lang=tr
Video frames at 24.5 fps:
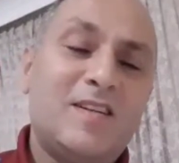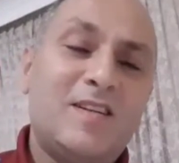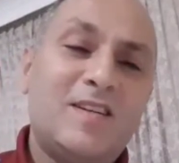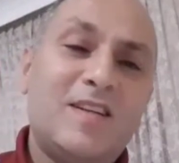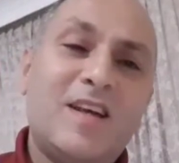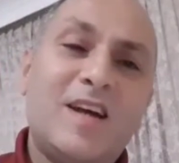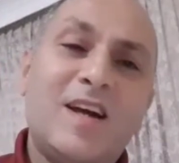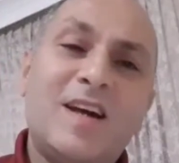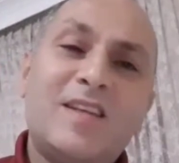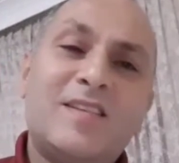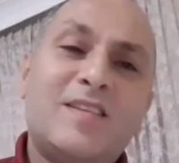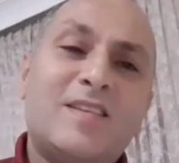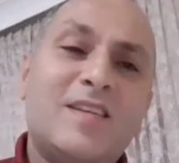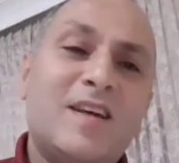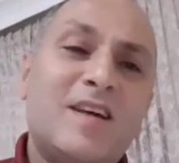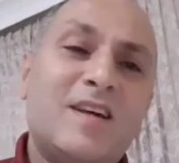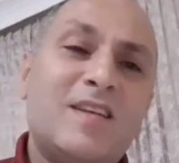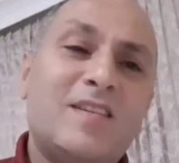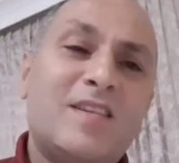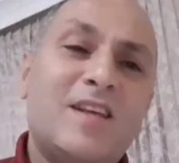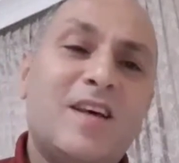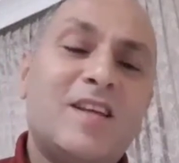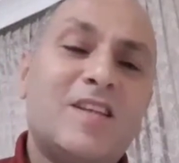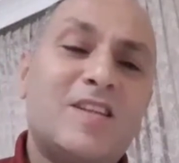E,
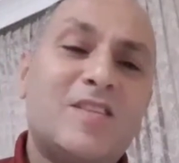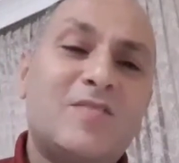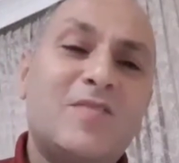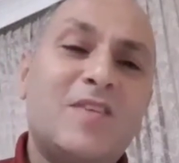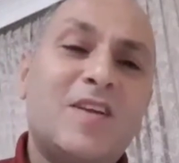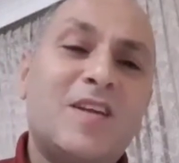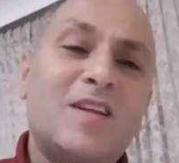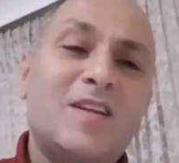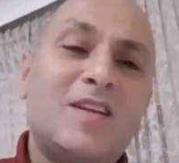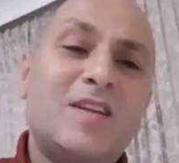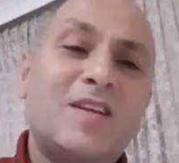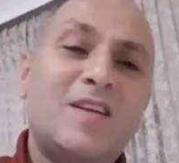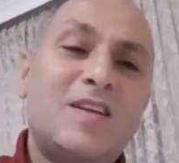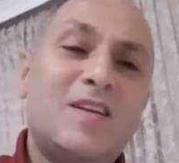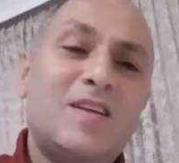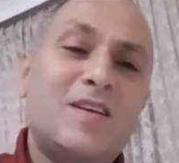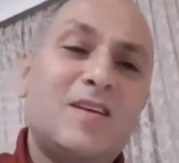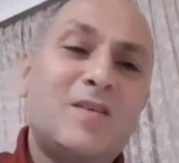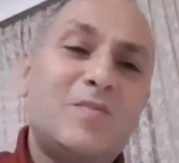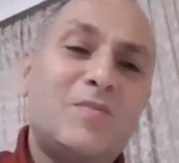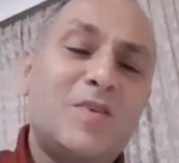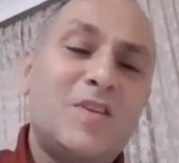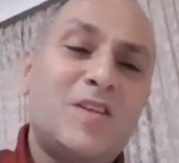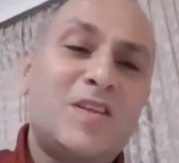hatta Dansville
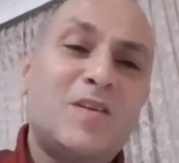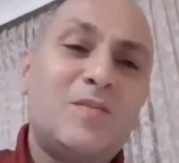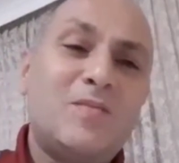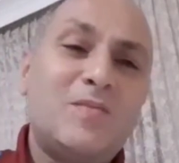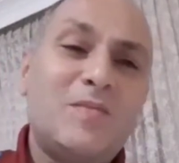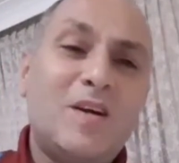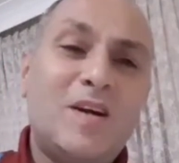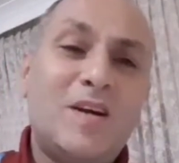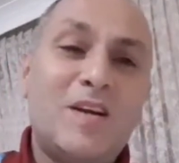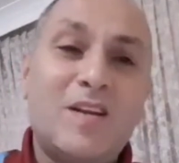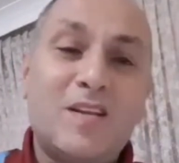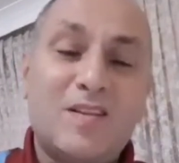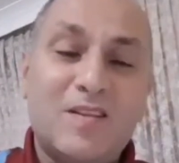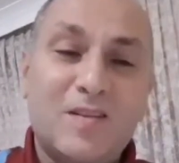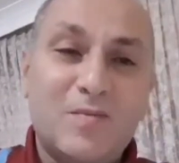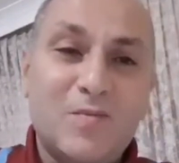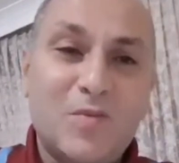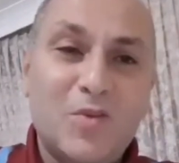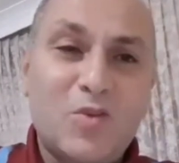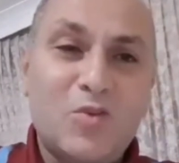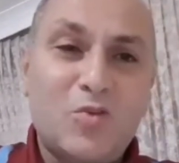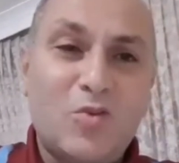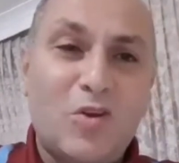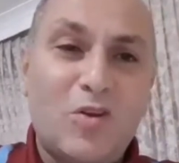e, bizim
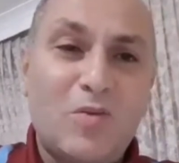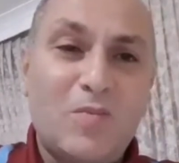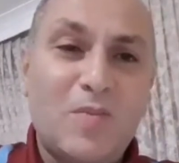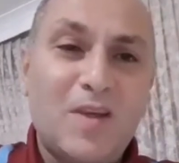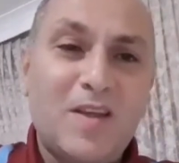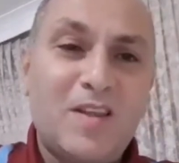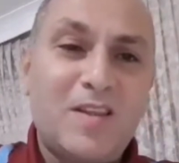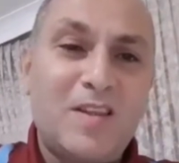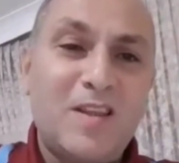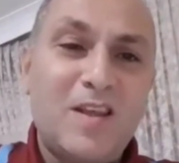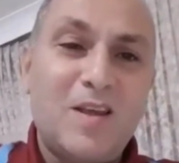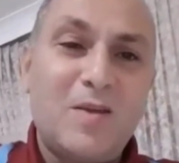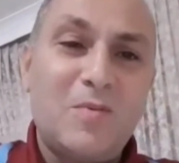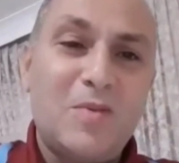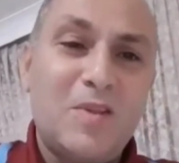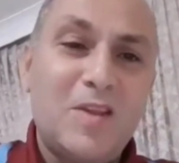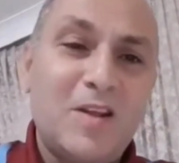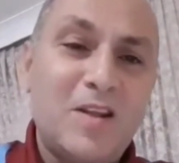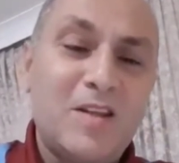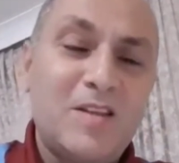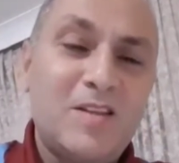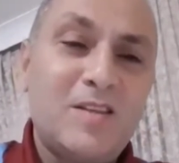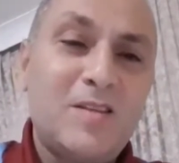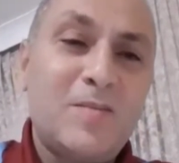aradığımız sol bek
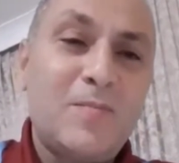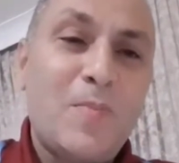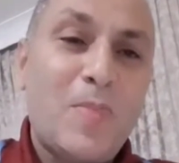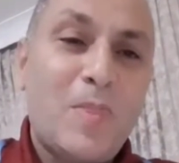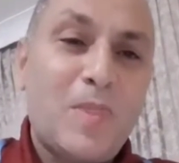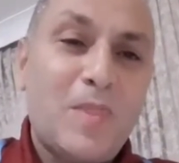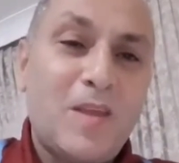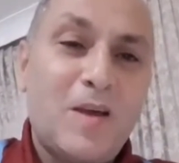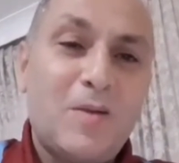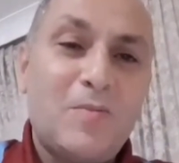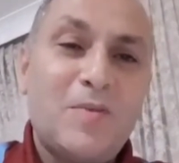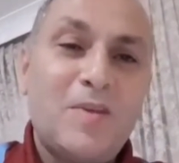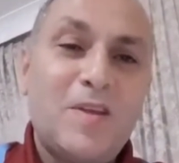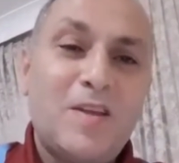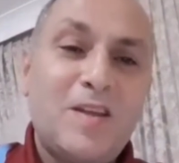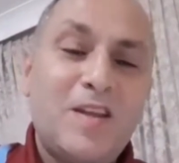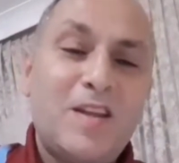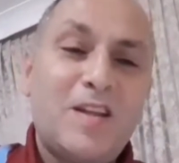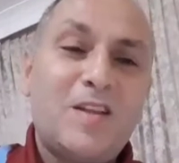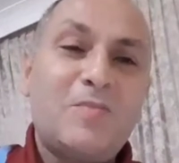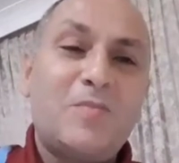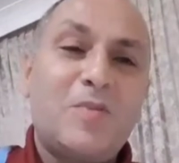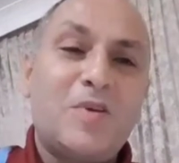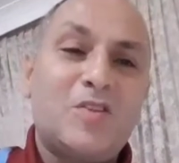diyebiliriz. Tabi
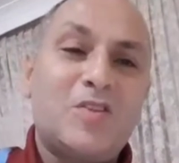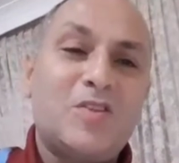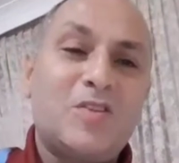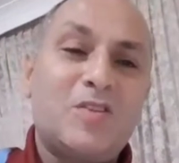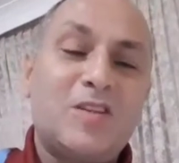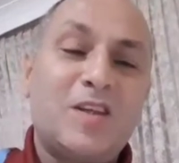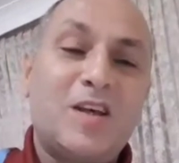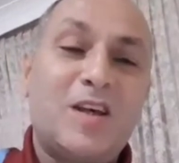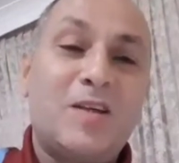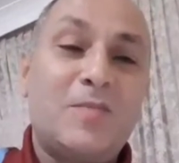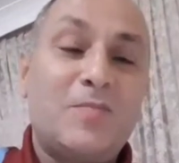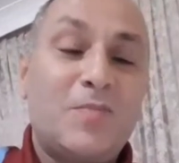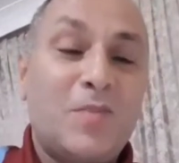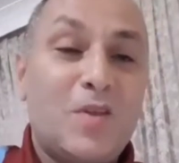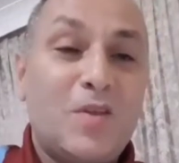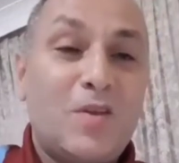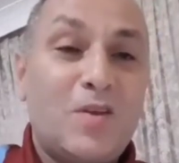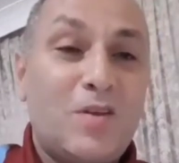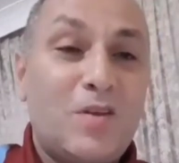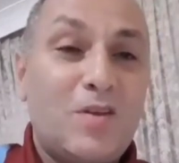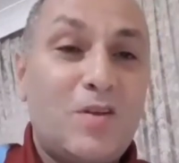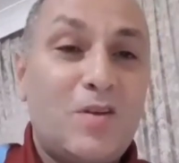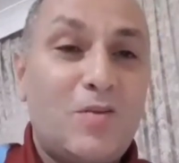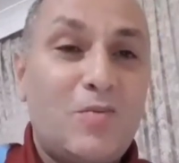ilk maçında
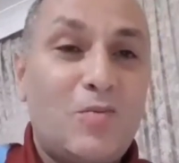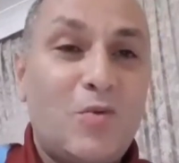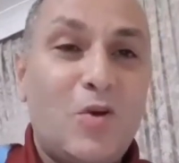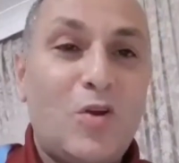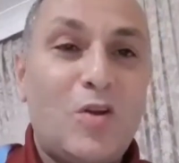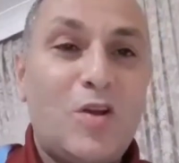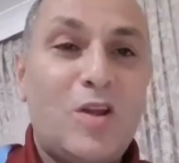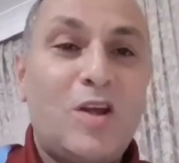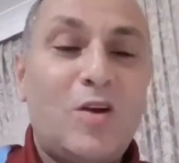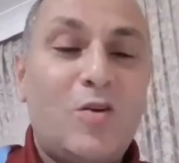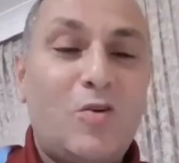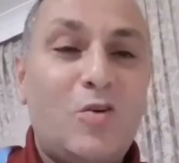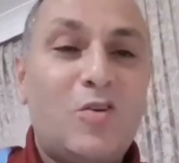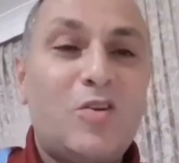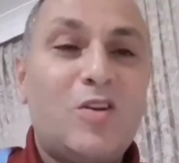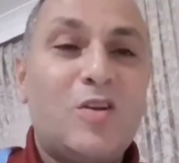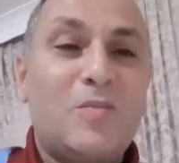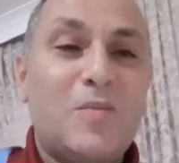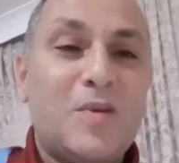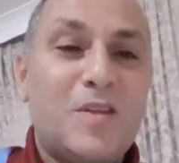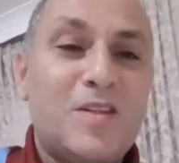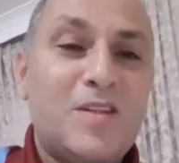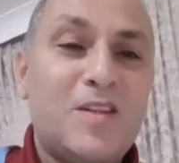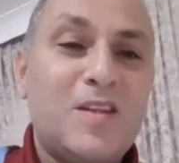e, böyle
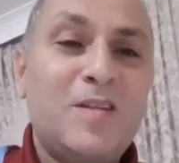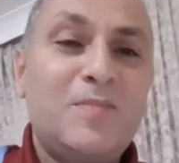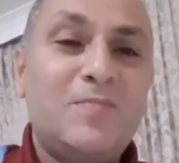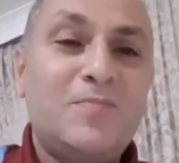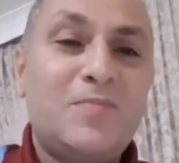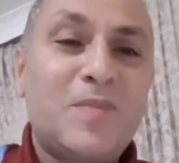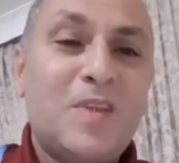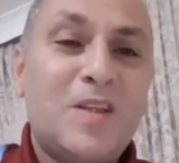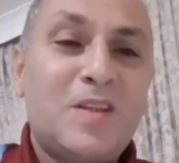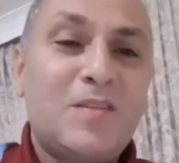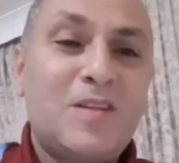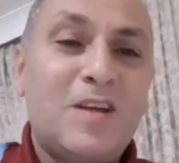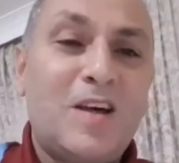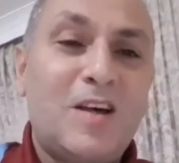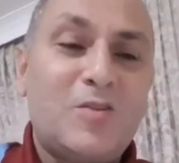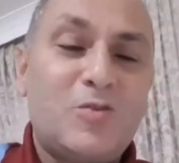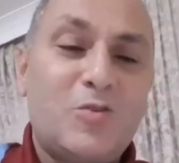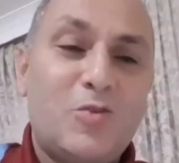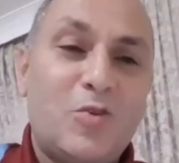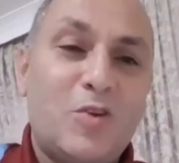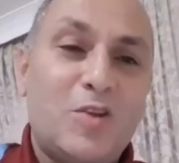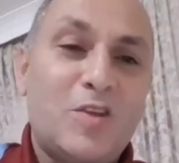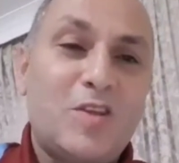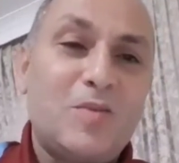oynaması daha
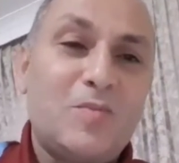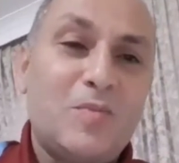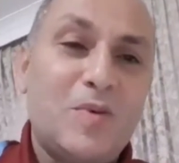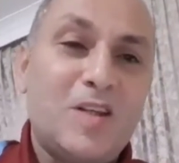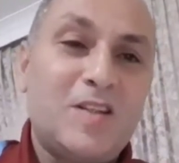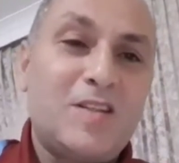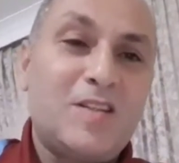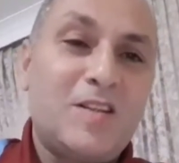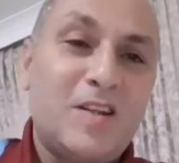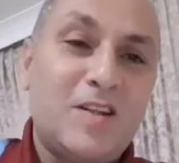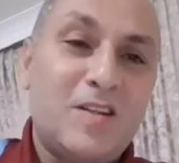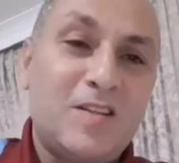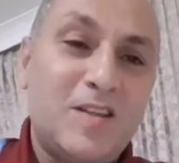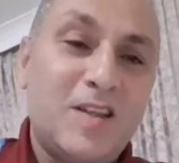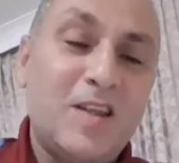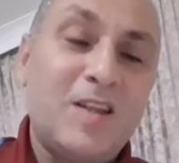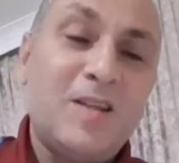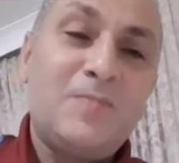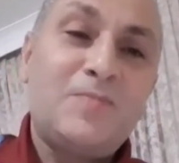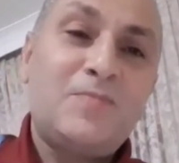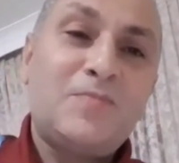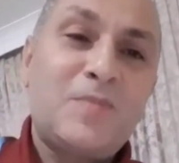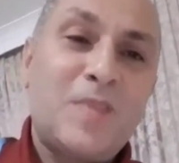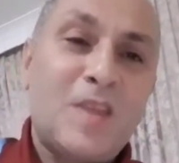sonraki
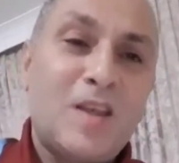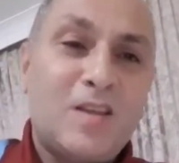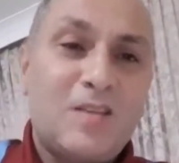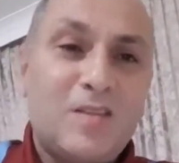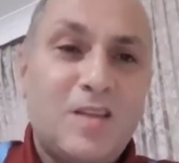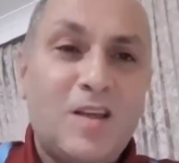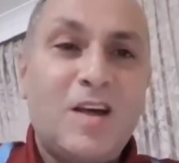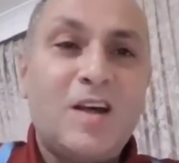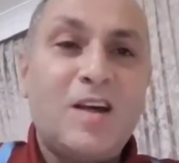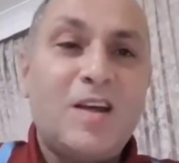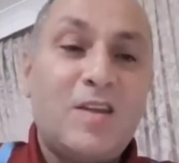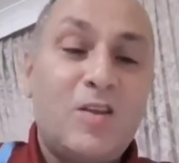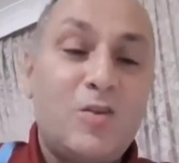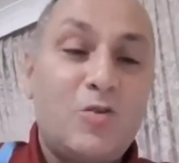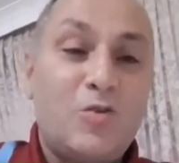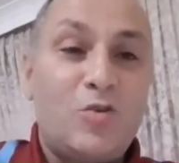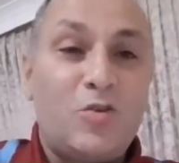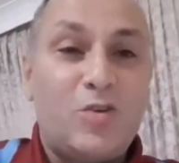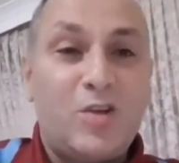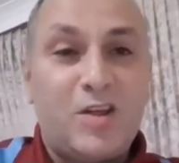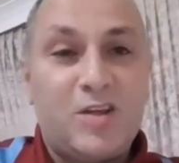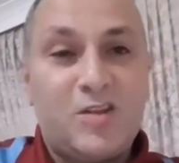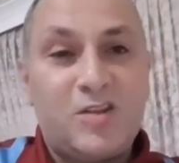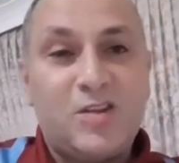maçlarında daha iyi
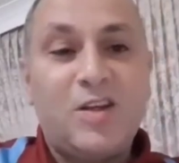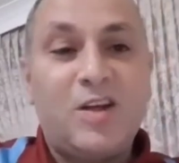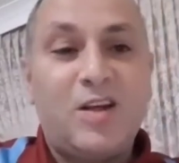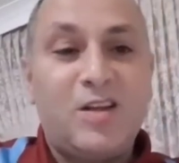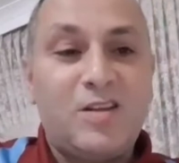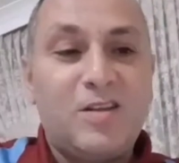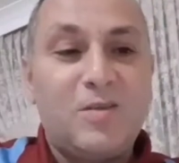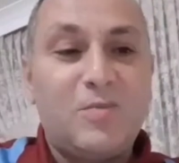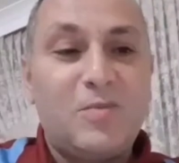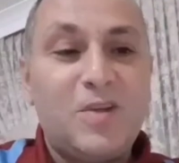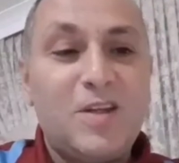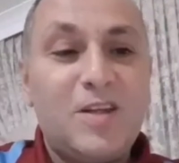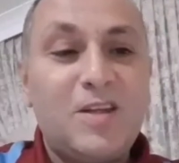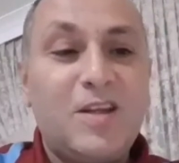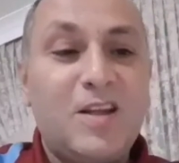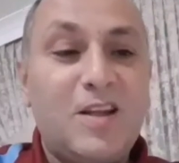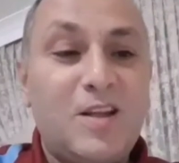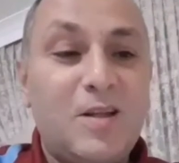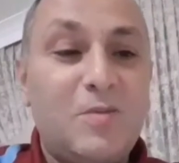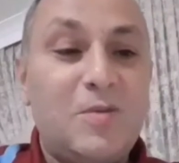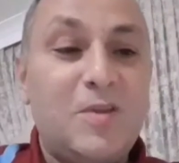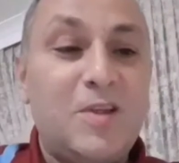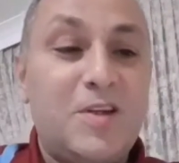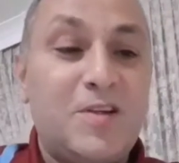oynayacağı anlamına
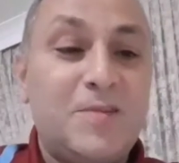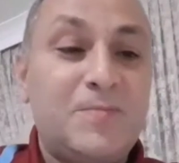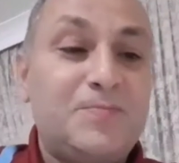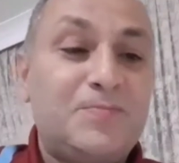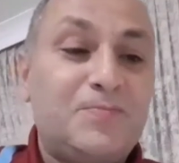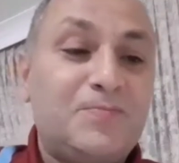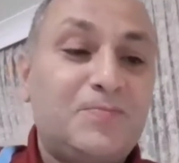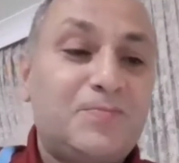gelebilir.